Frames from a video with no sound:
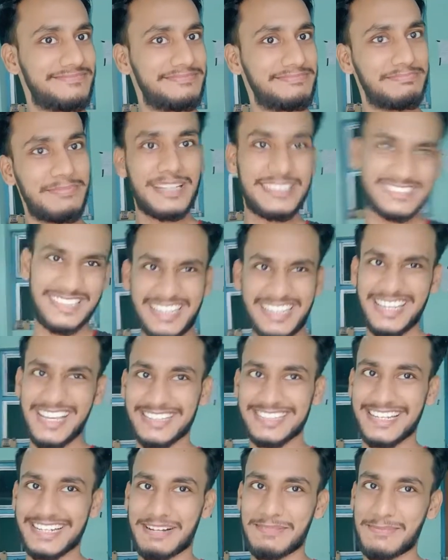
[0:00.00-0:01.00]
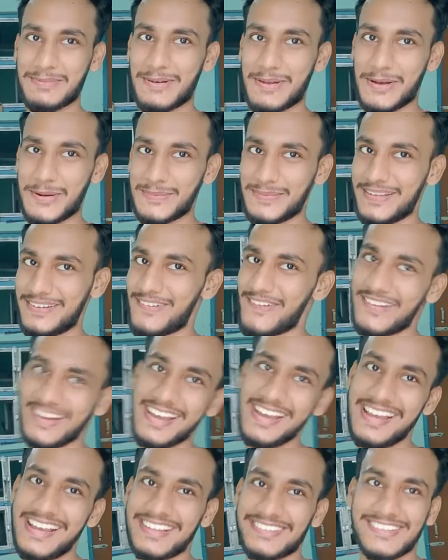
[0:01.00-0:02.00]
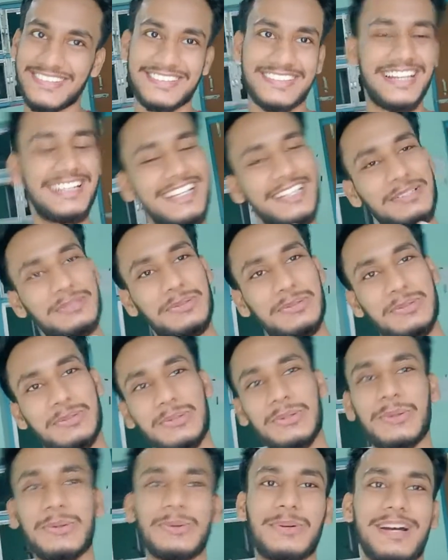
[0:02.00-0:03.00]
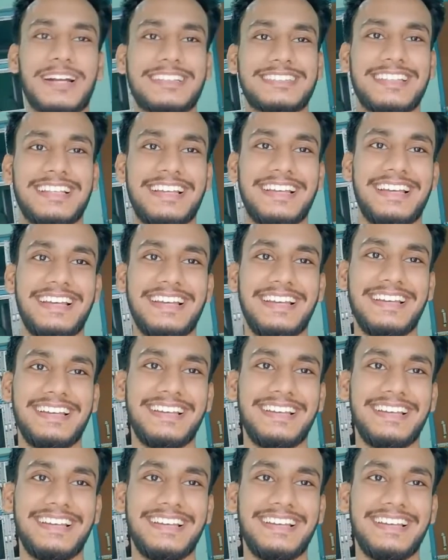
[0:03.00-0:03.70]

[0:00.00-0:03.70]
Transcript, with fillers: मस्ती किया जाएगा ब्लॉग में ओके तो चलिए शुरू करते हैं